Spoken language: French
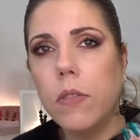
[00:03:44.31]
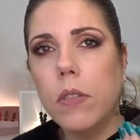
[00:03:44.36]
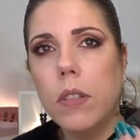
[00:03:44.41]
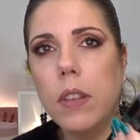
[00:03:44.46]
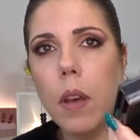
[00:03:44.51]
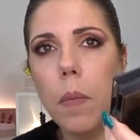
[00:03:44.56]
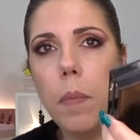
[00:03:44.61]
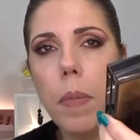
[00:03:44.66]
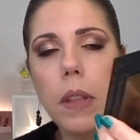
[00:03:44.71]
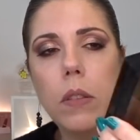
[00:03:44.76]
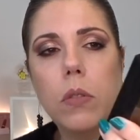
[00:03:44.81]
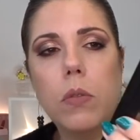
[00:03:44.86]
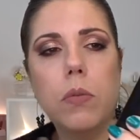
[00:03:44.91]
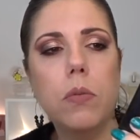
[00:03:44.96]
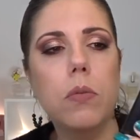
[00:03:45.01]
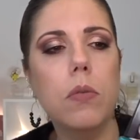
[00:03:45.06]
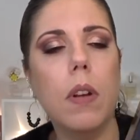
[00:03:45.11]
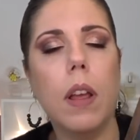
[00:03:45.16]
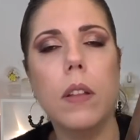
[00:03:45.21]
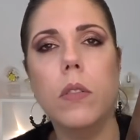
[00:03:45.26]
Je veux dire pas
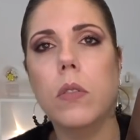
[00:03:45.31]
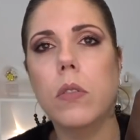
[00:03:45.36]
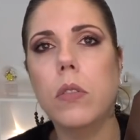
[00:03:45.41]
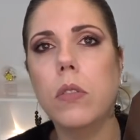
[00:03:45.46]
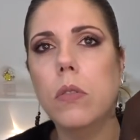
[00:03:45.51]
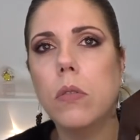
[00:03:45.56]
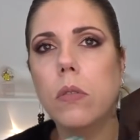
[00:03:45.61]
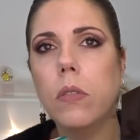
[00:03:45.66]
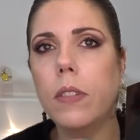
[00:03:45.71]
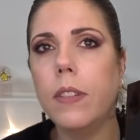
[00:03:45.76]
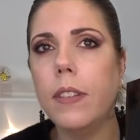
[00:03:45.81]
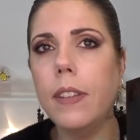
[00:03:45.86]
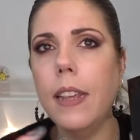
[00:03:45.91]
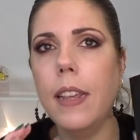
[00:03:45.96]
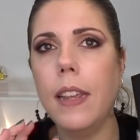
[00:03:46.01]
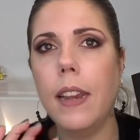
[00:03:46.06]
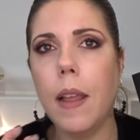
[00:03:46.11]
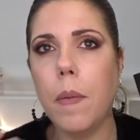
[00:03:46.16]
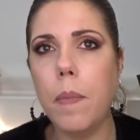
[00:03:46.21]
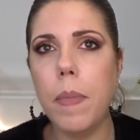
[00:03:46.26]
tout, attention,
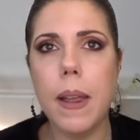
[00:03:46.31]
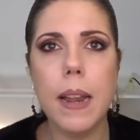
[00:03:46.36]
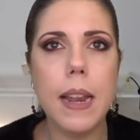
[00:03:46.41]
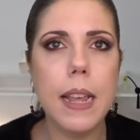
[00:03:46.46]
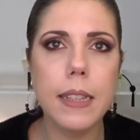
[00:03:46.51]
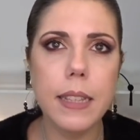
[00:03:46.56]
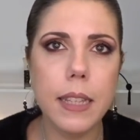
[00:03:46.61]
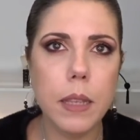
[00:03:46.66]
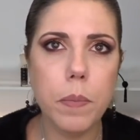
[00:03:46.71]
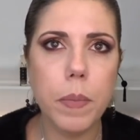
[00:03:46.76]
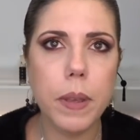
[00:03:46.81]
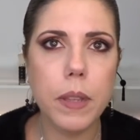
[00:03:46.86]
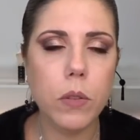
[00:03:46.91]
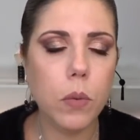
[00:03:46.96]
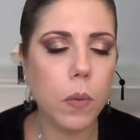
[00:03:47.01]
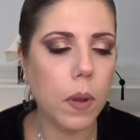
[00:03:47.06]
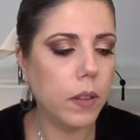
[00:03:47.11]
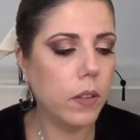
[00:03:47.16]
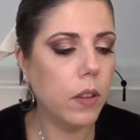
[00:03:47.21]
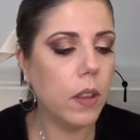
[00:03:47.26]
c'est la palette qui pèse
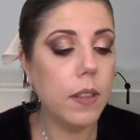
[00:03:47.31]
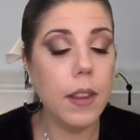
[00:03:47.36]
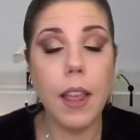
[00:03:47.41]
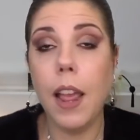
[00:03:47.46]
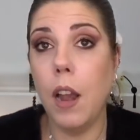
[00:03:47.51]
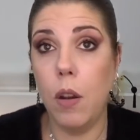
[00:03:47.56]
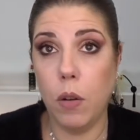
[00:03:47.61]
3 tonnes.